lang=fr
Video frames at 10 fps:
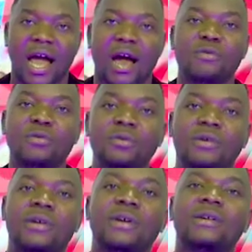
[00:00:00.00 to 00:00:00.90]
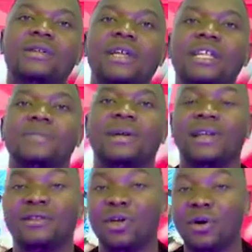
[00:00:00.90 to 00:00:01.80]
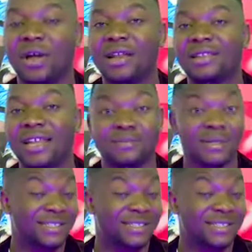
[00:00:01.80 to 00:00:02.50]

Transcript: À vous, les téléspectateurs et les